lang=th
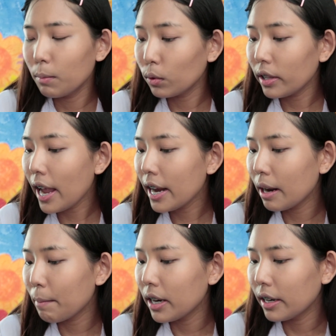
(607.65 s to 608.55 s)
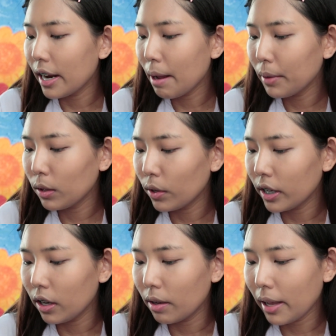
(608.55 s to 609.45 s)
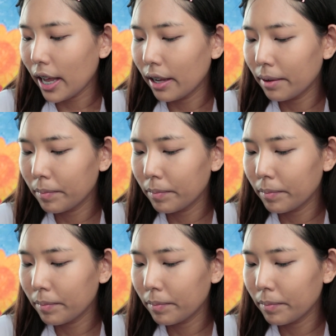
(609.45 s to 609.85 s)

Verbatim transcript: บูเต้เนี่ยทำไมถึงแนะนำเป็นตัวนี้ล่ะ